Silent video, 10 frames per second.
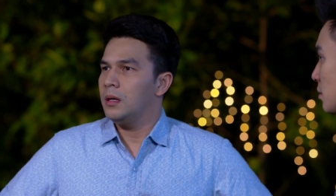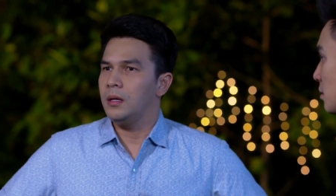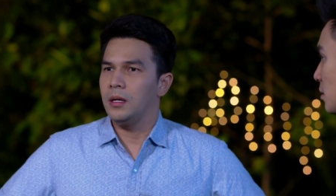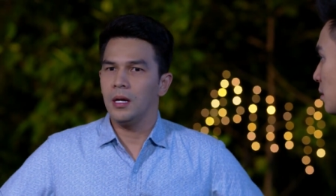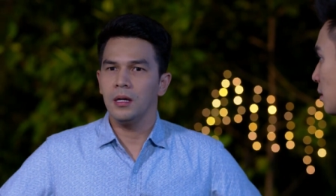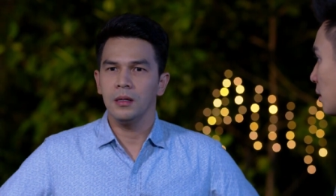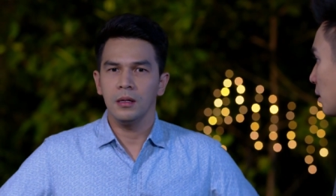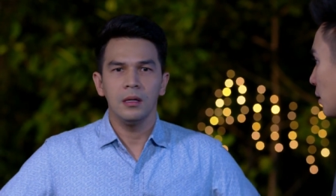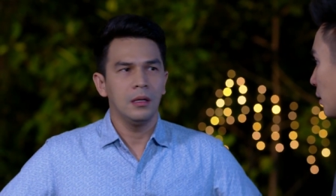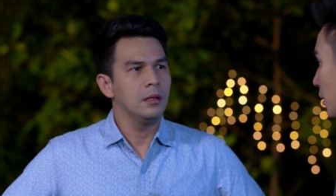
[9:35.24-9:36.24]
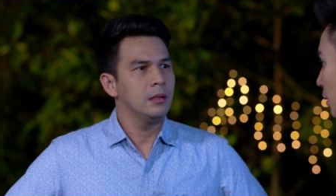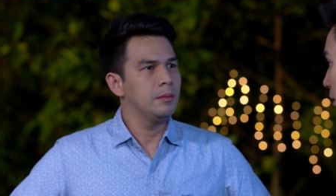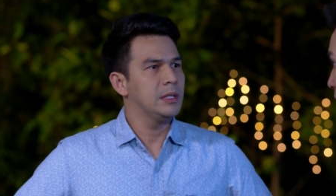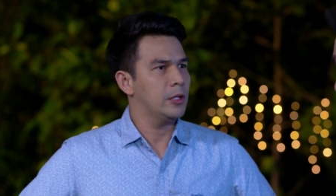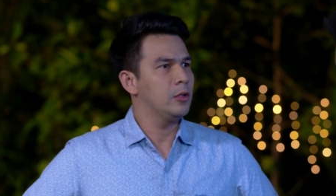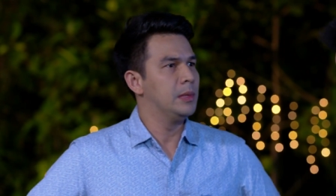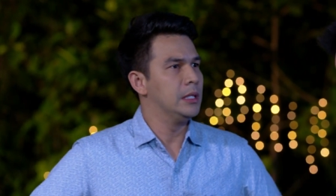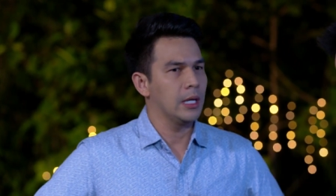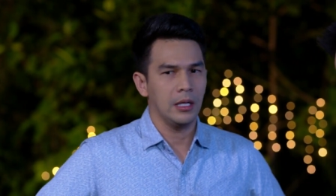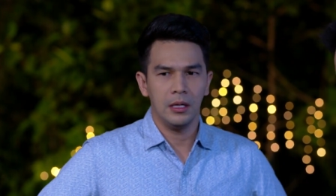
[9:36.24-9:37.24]
iya, Mas Reno
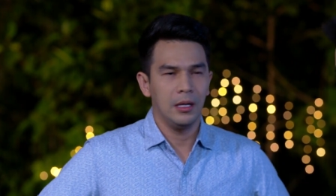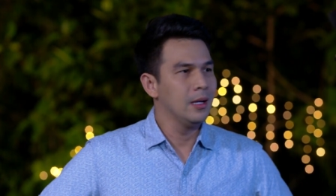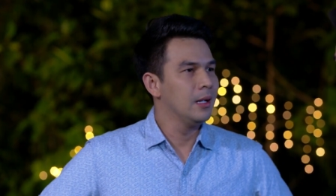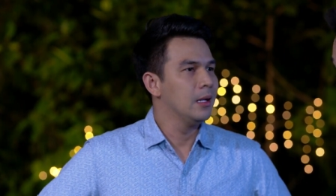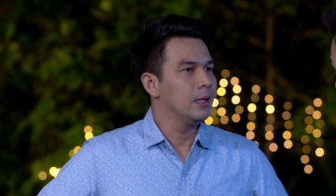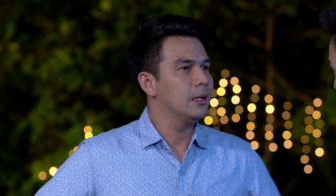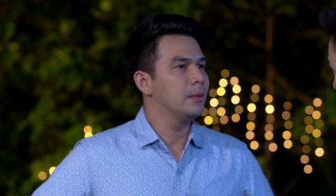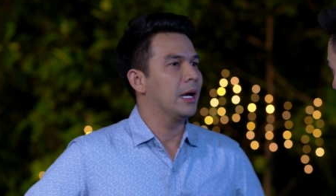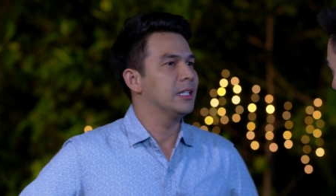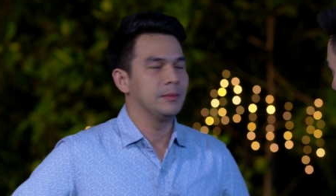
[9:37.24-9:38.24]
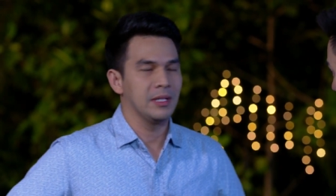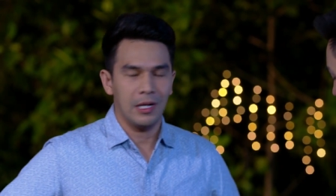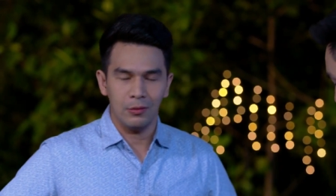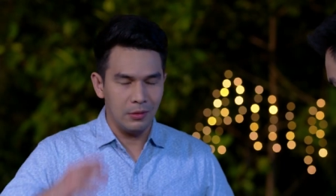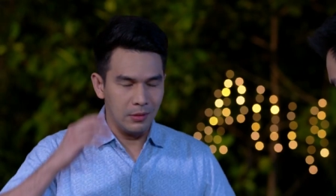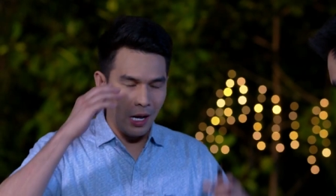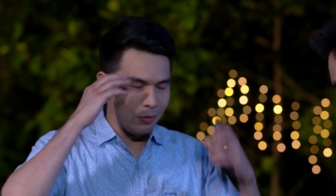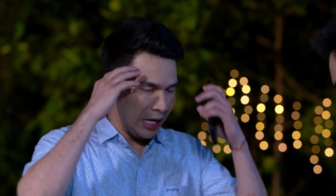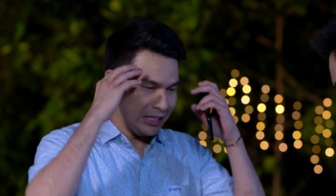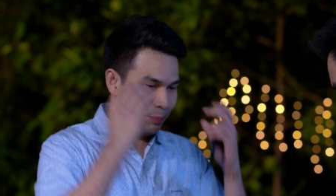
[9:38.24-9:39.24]
bener. Hmm. Makasih, Mas. Aku
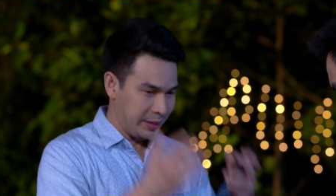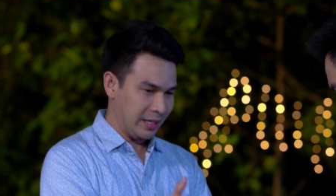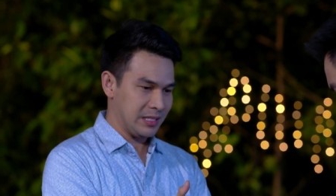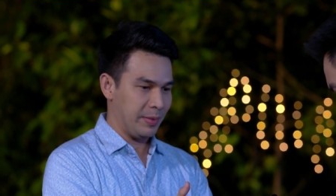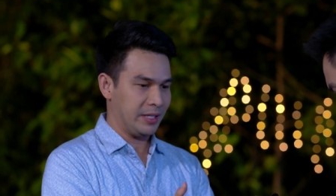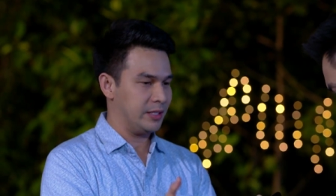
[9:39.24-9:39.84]
aku nggak terpikir sampai